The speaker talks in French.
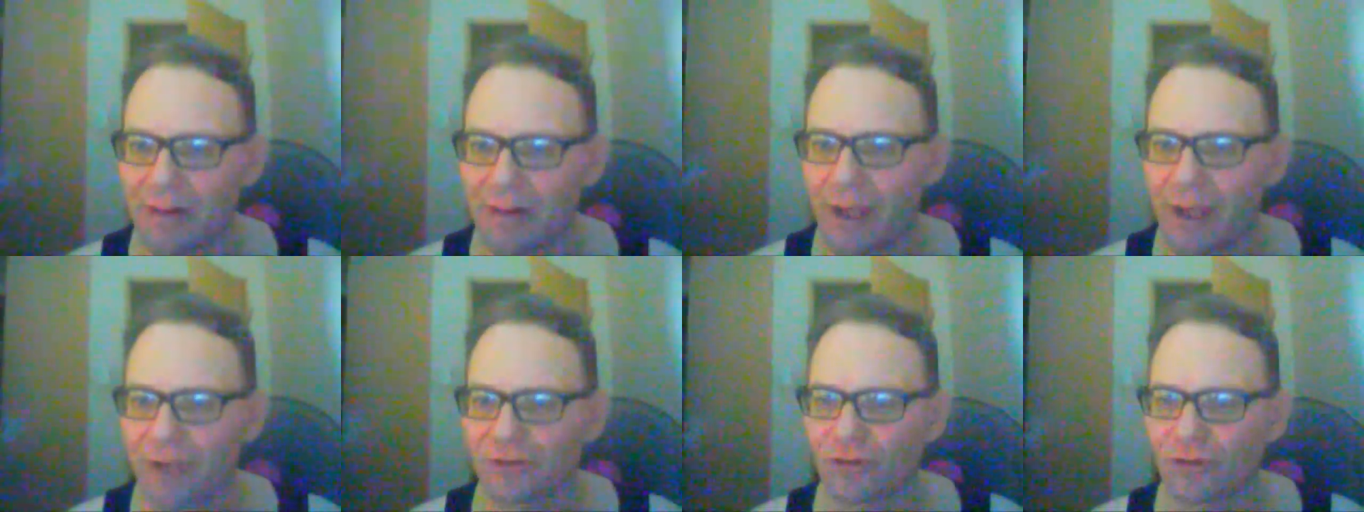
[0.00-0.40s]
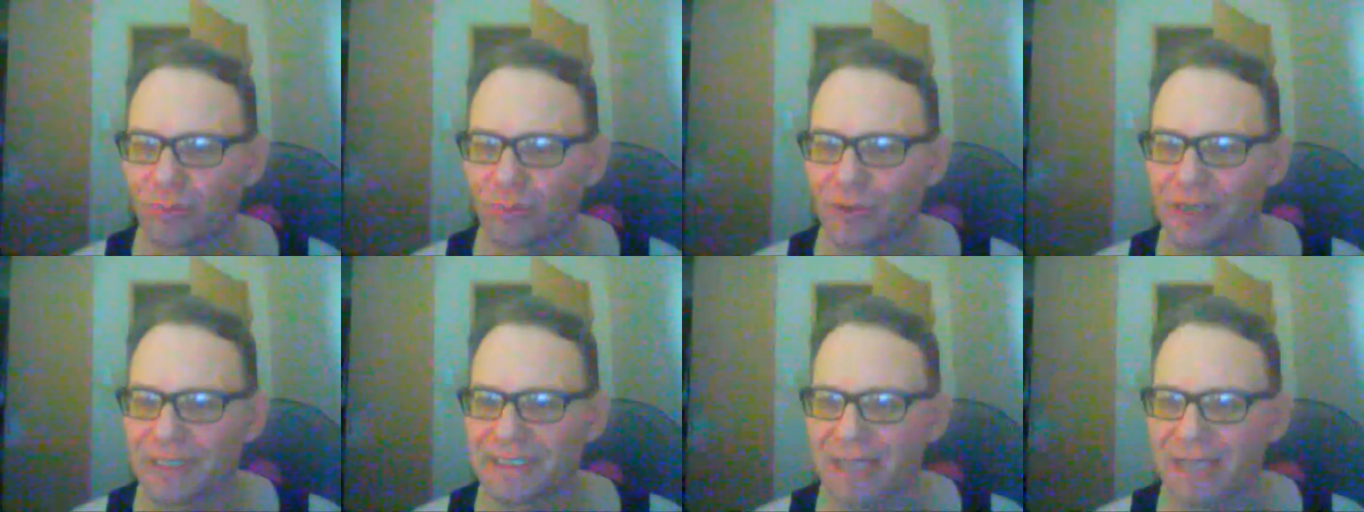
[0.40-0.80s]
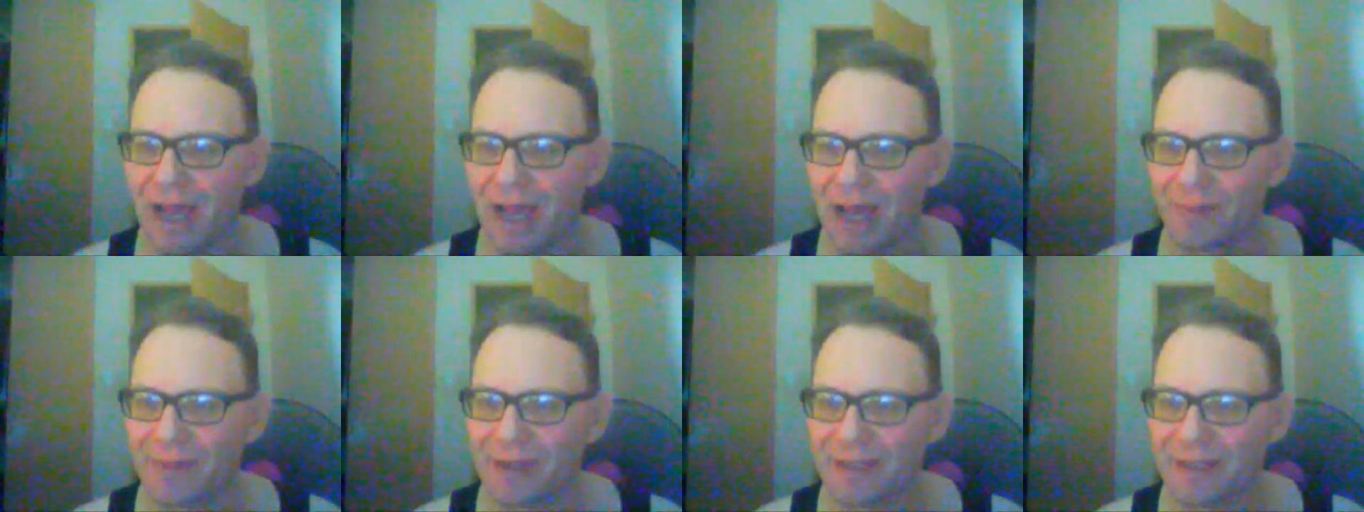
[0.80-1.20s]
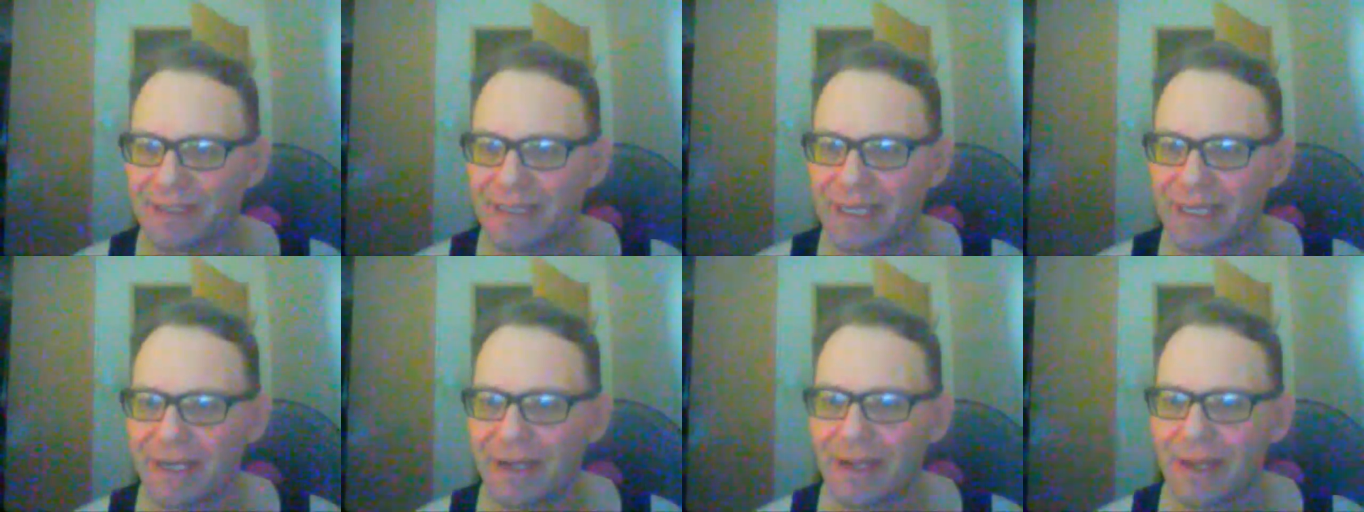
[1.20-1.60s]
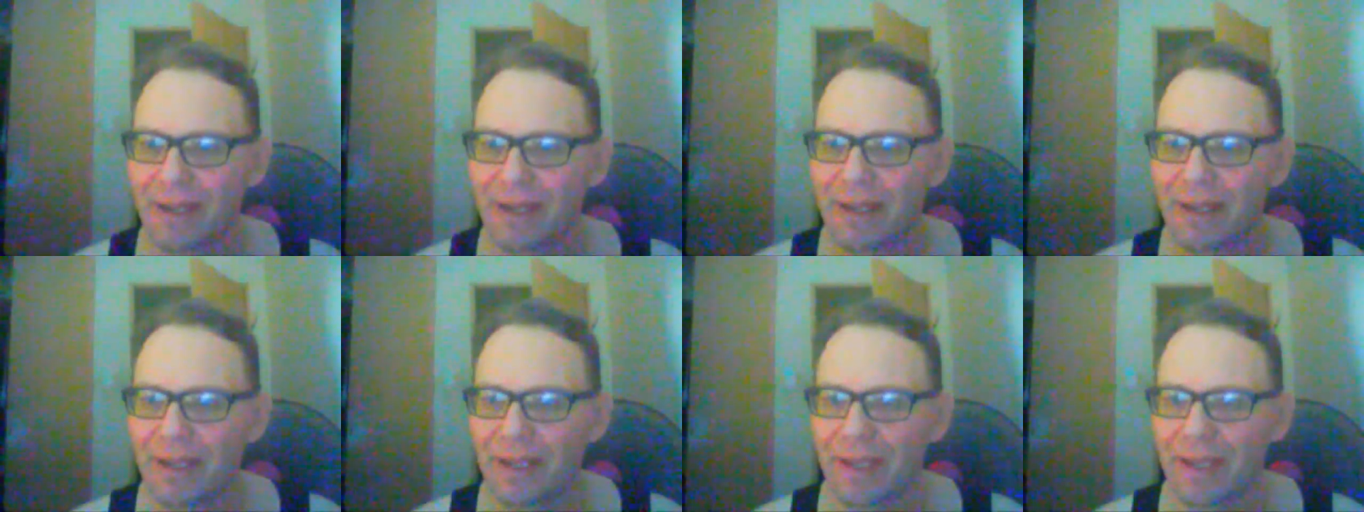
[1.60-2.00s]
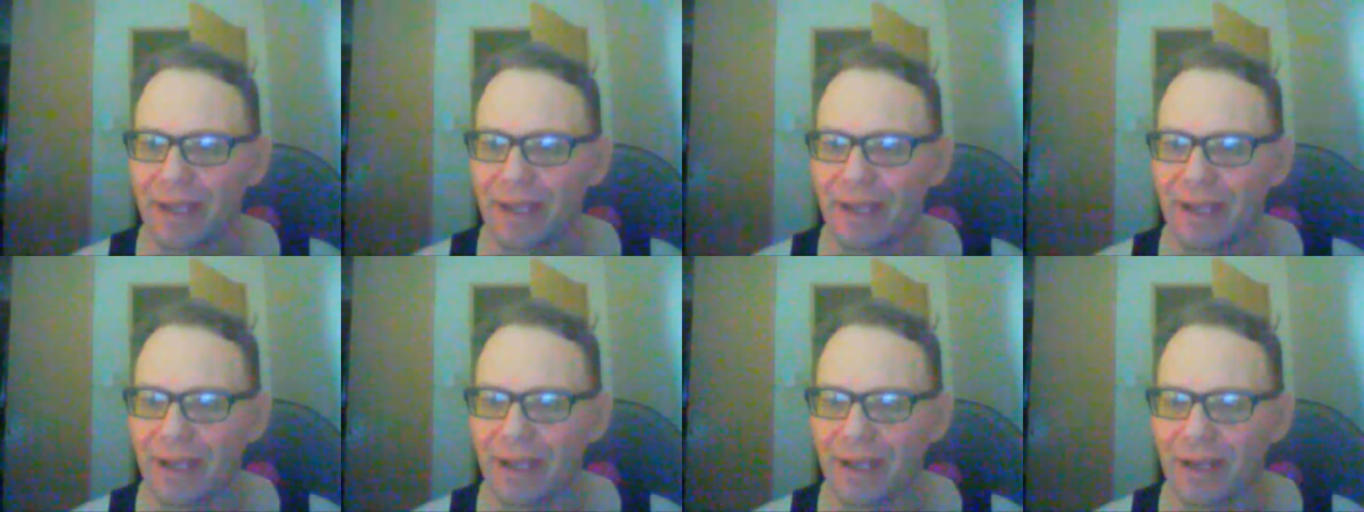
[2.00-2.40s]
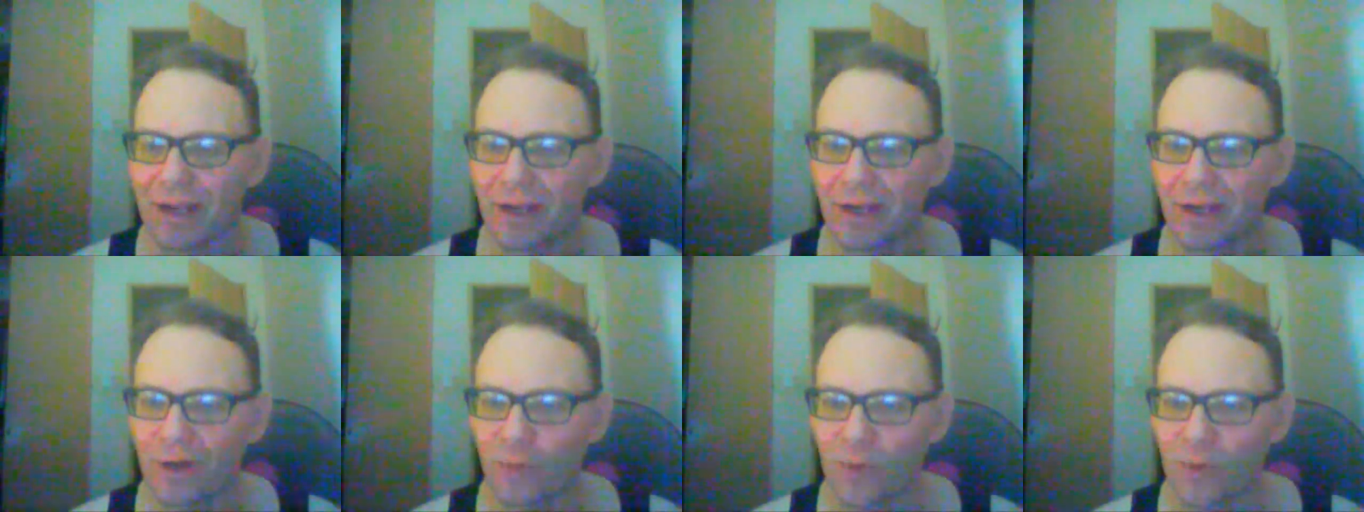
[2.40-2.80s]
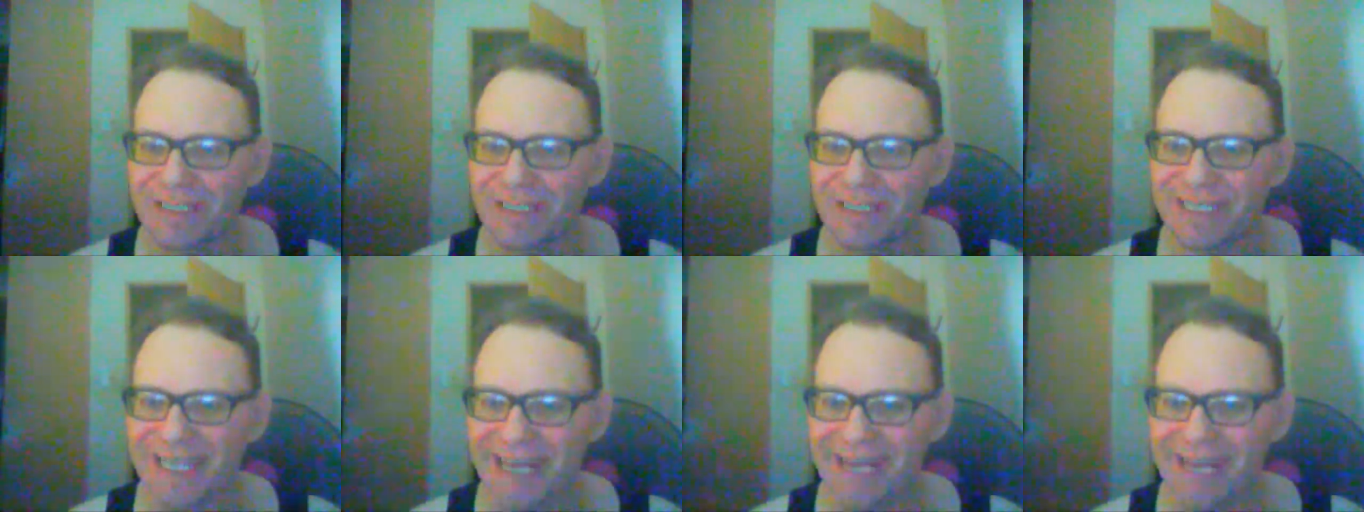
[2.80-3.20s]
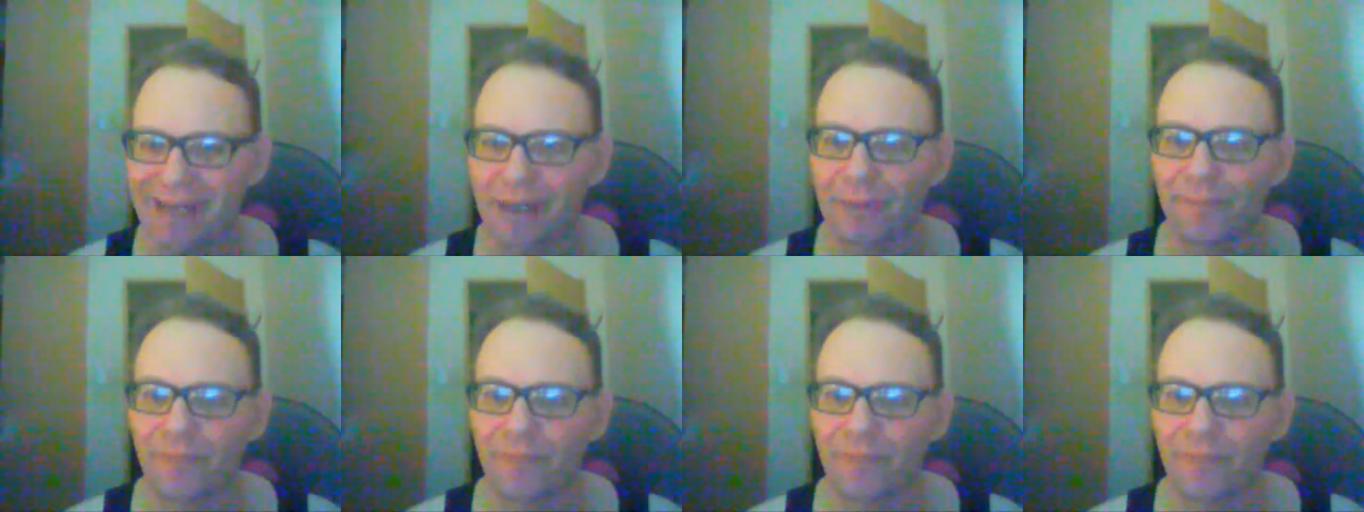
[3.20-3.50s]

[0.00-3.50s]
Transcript: L'entreprise albertaine euh, Quester